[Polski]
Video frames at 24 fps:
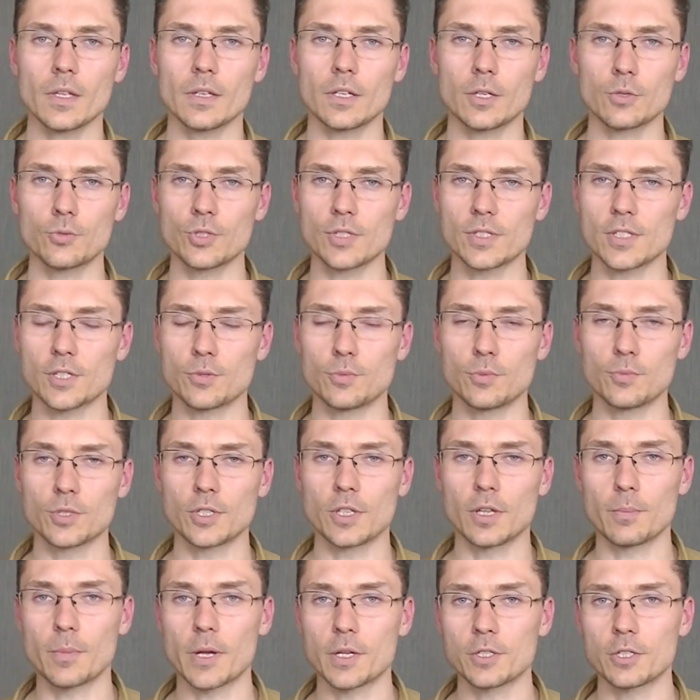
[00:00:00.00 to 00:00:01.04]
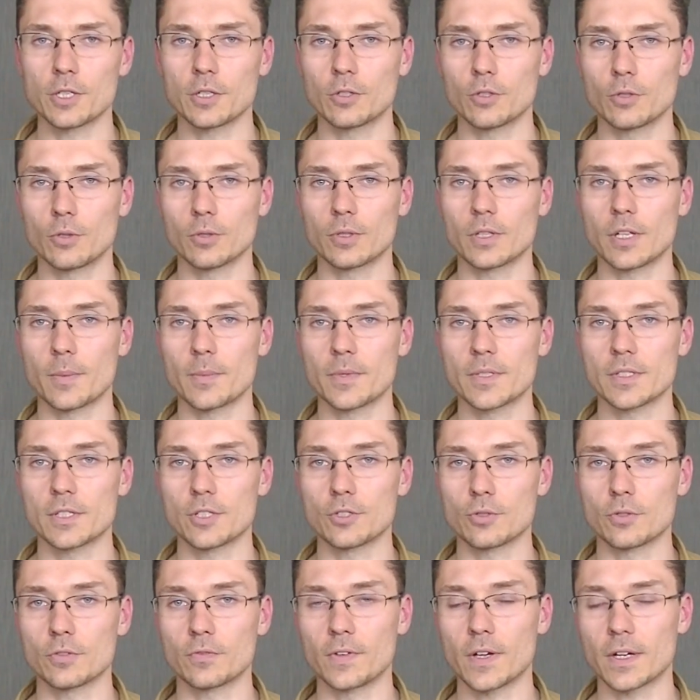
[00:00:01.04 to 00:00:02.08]
Jak już jesteśmy przy temacie, to tam jest
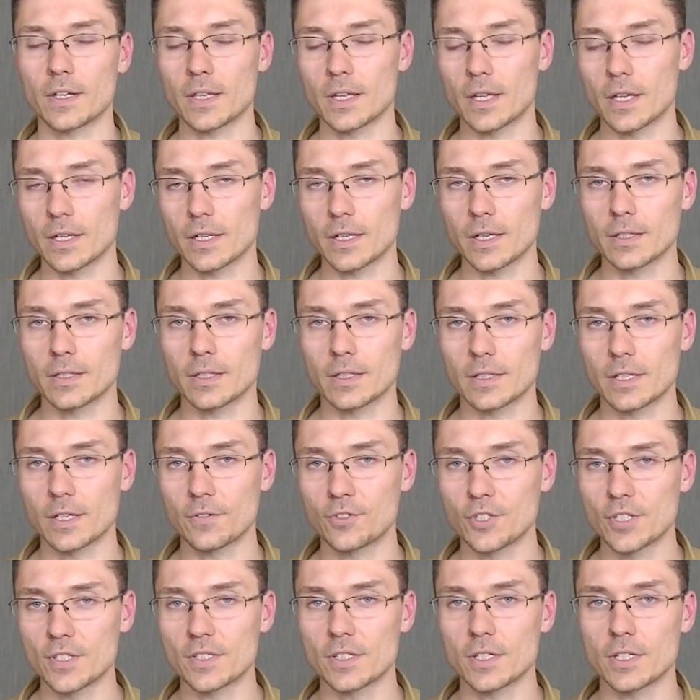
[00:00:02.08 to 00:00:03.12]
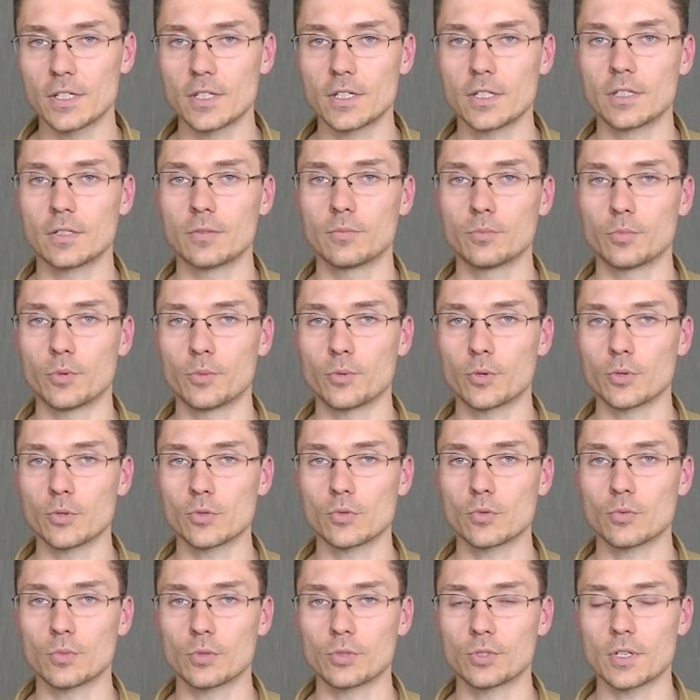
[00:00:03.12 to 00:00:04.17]
też otwarta ankieta dla wszystkich. Po
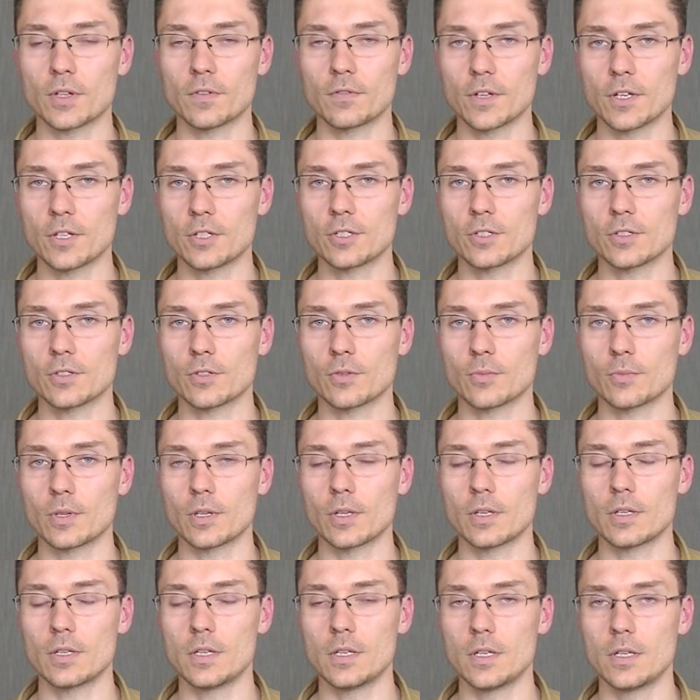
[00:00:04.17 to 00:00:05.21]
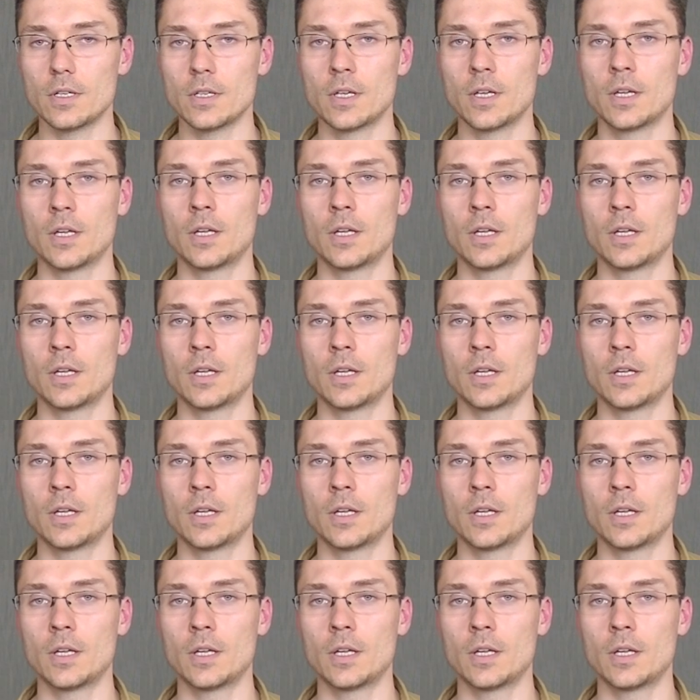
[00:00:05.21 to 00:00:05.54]
prostu można wejść sobie i